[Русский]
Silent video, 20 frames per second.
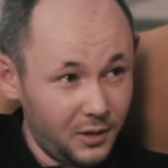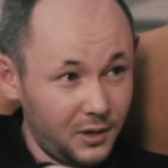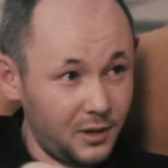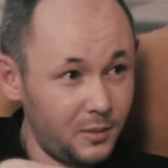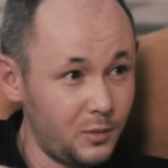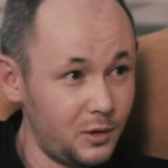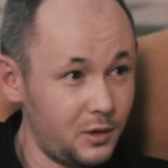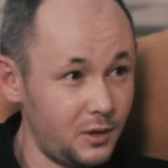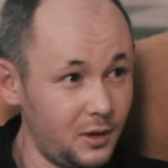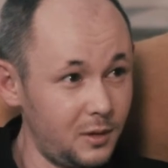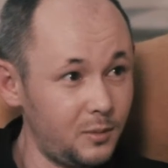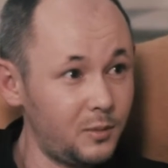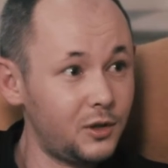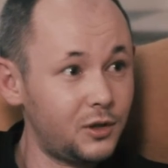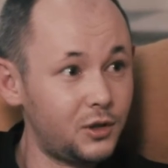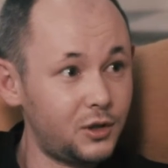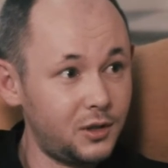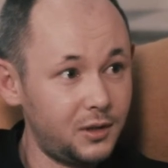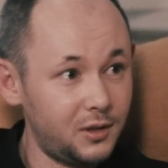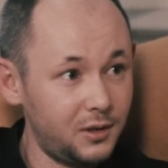
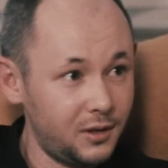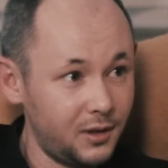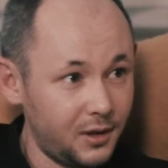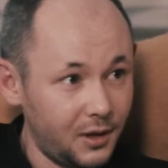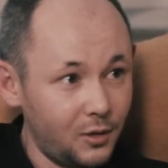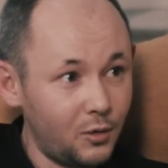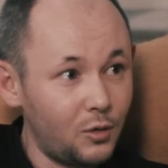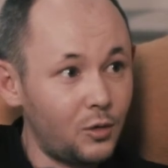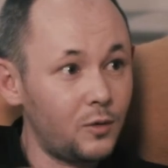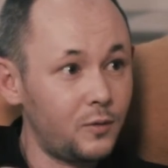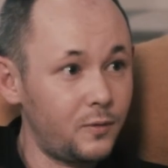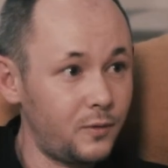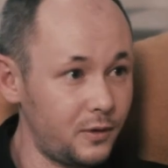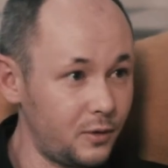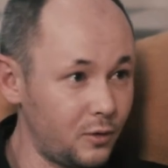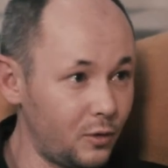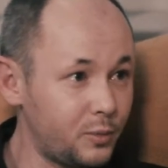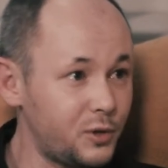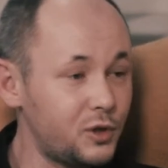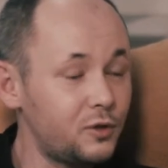имиджа игроков и
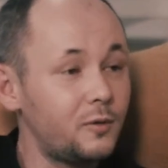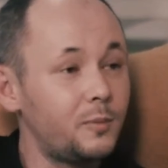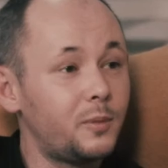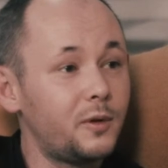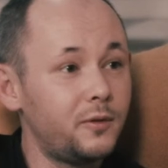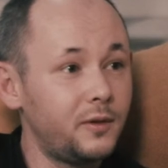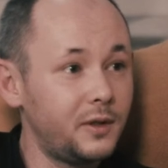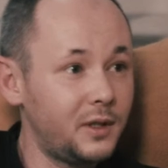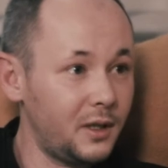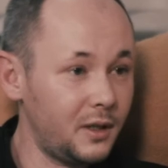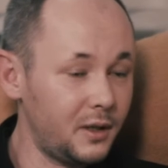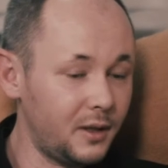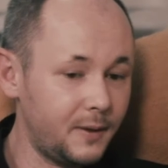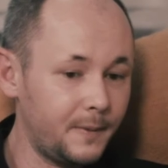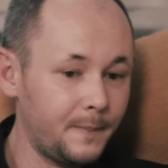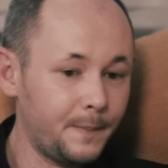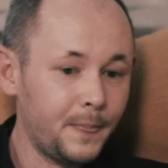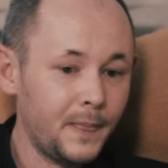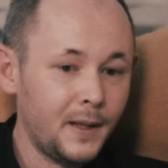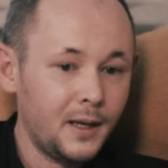общего
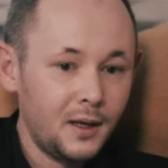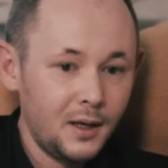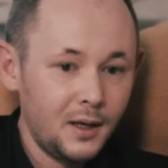поведения –